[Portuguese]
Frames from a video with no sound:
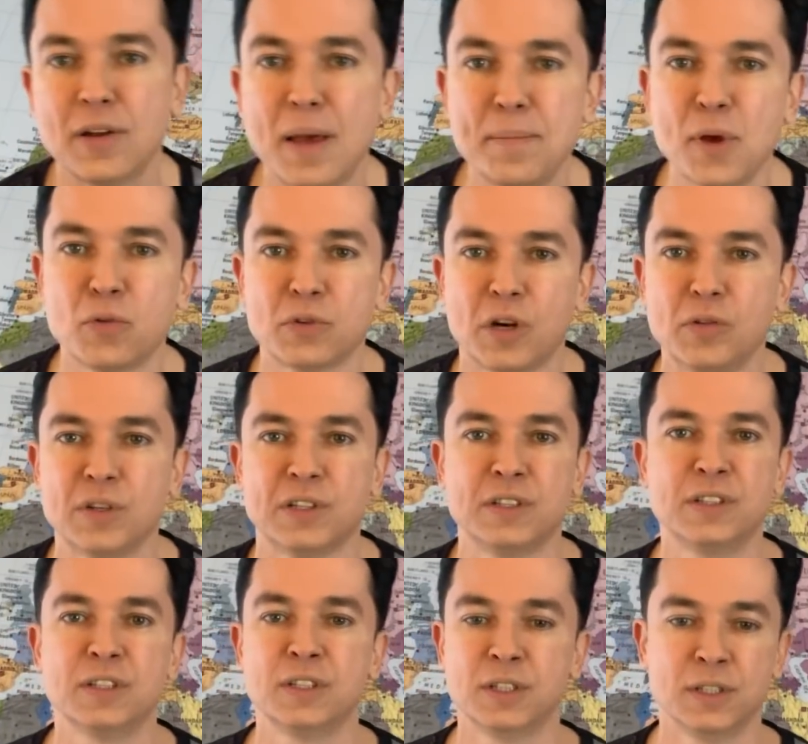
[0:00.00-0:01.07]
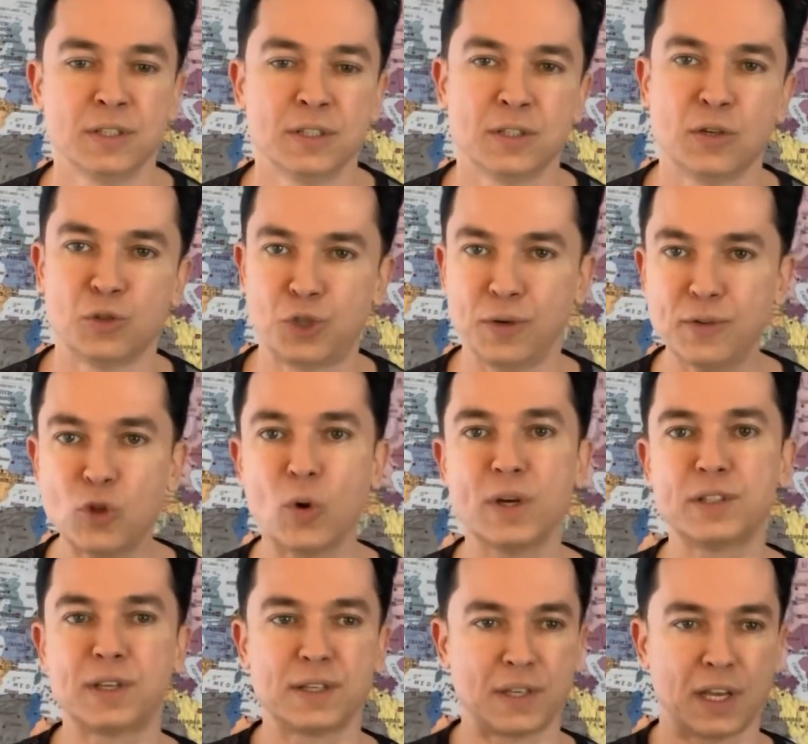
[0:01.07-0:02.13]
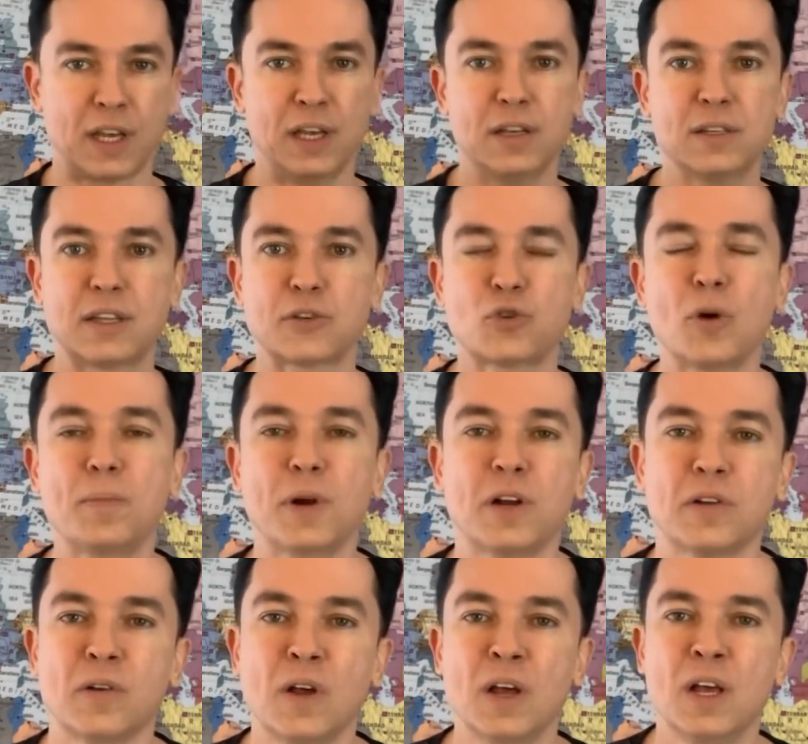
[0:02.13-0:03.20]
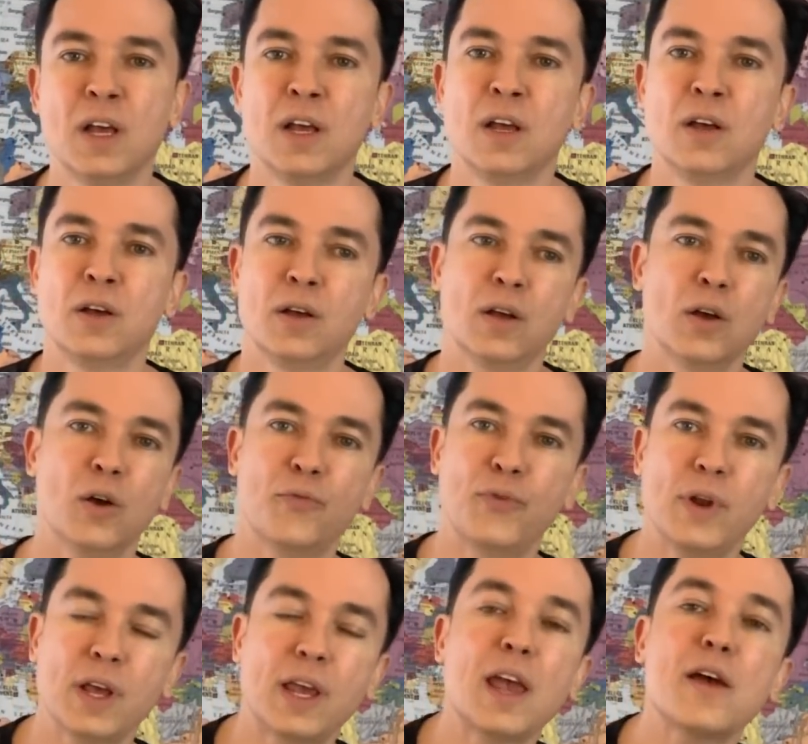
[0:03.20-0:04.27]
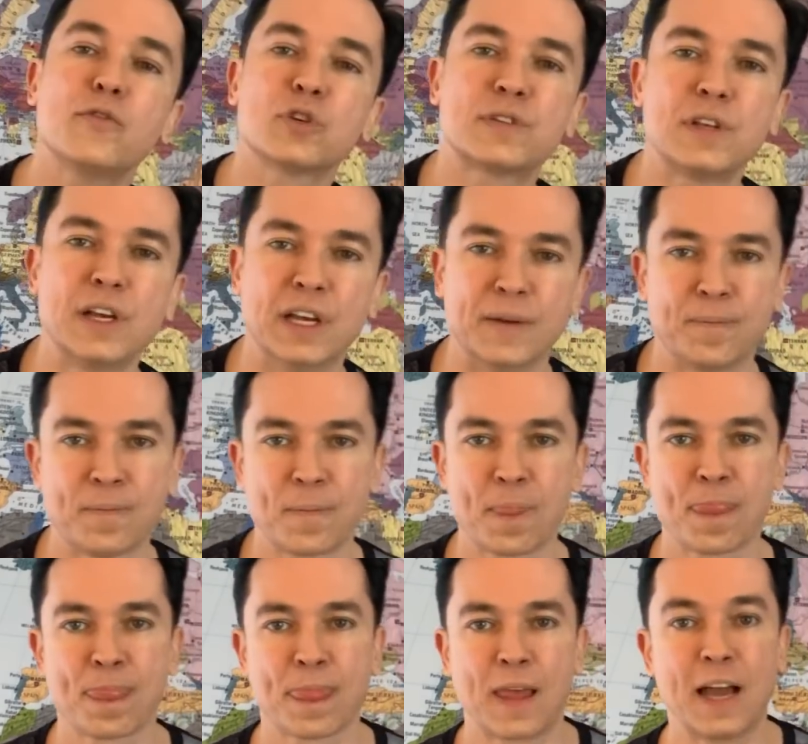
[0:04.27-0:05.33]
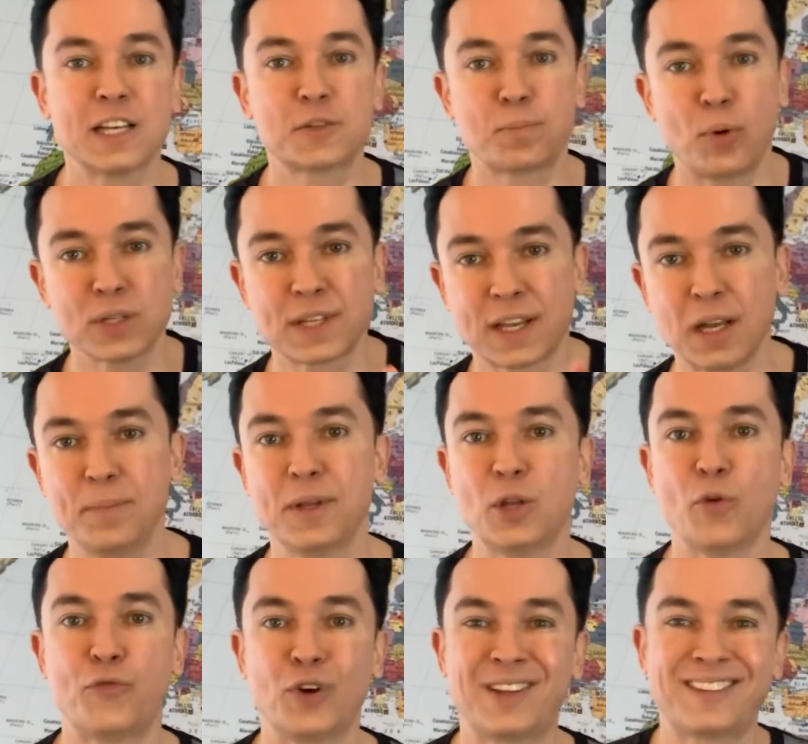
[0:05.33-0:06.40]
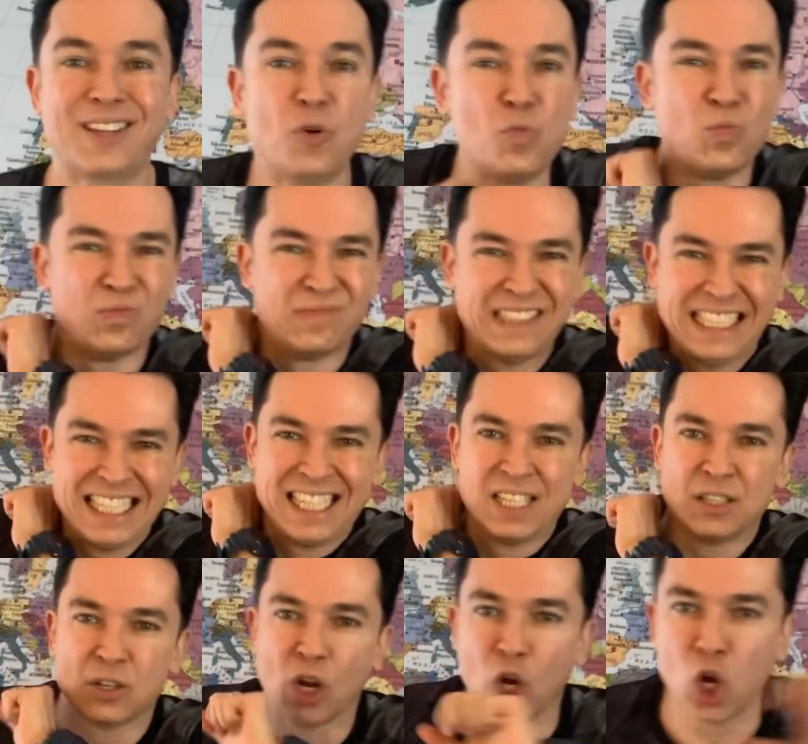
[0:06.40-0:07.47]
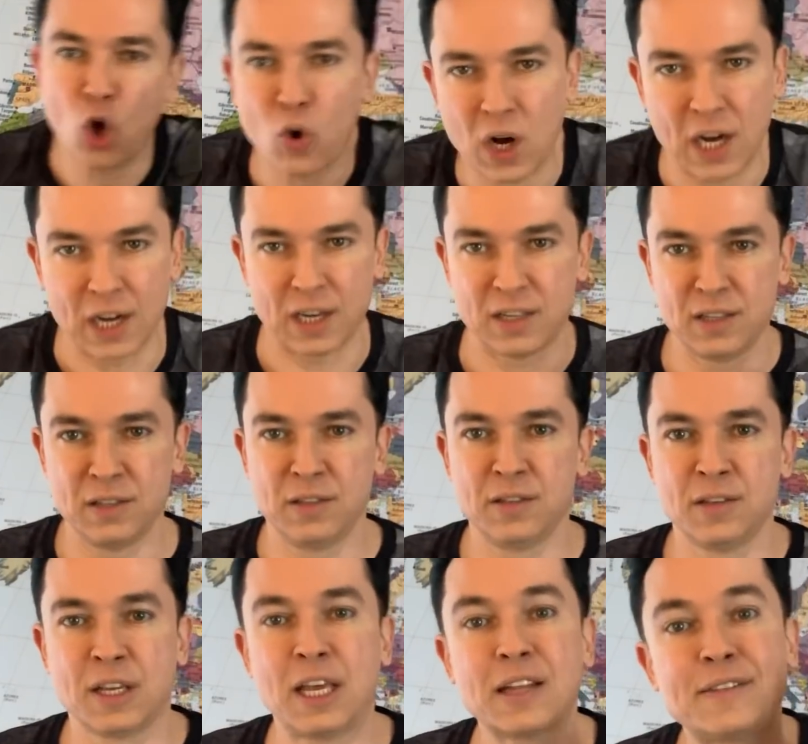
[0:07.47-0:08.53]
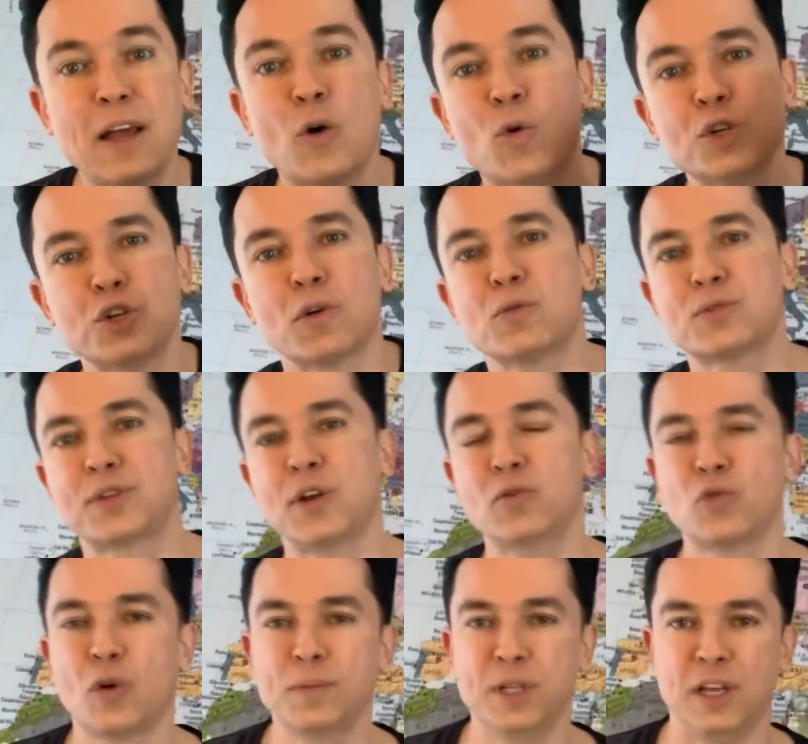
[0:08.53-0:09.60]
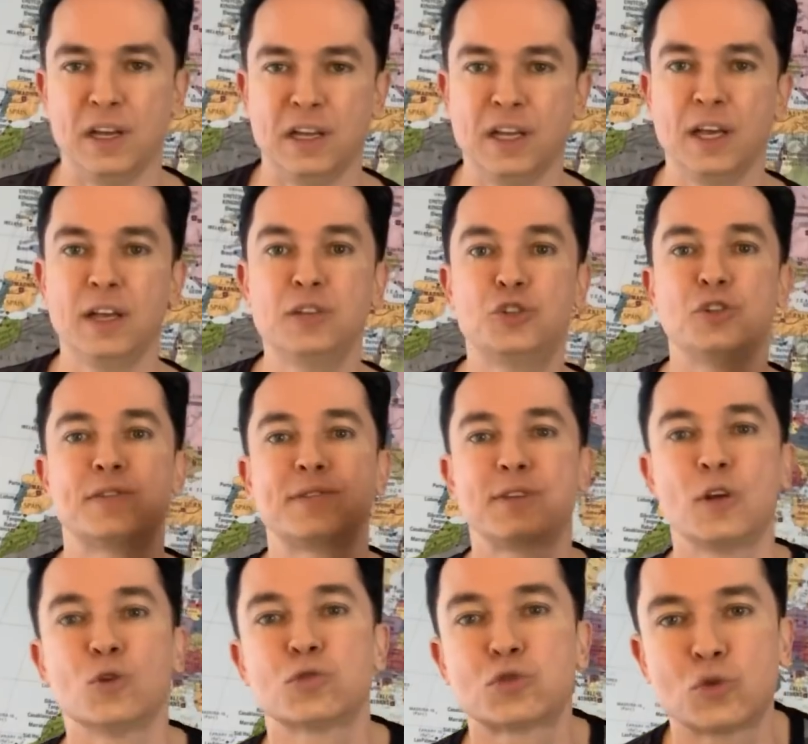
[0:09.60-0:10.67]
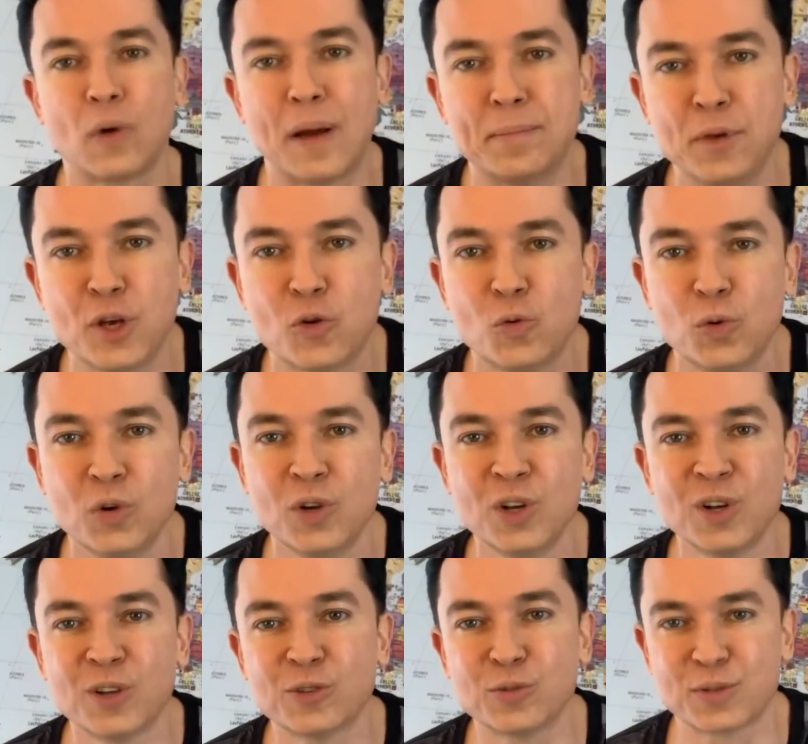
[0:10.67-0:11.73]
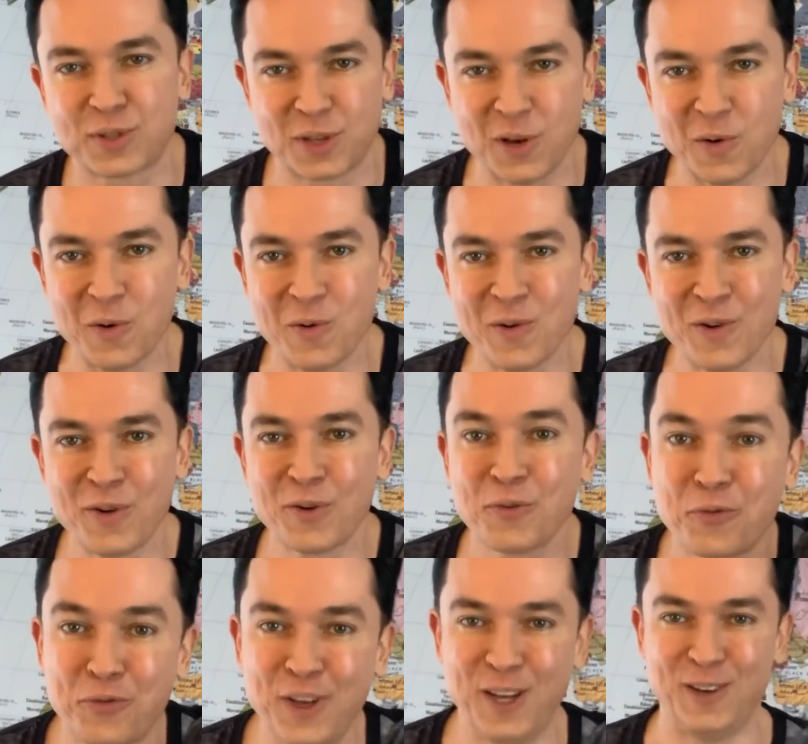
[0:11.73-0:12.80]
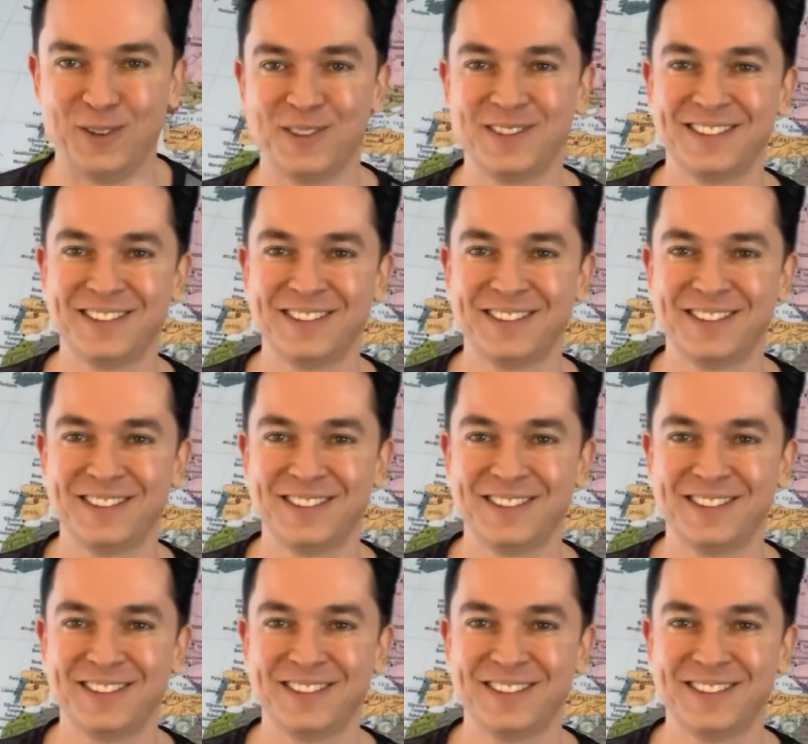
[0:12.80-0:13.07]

não é meu não, hein? eu tive dois, esse aqui tá sobrando. Eu falei, quem é você? A resposta que ele me deu foi tão louca que até hoje eu não sei o nome dele. Ele disse, eu sou amigo do seu filho.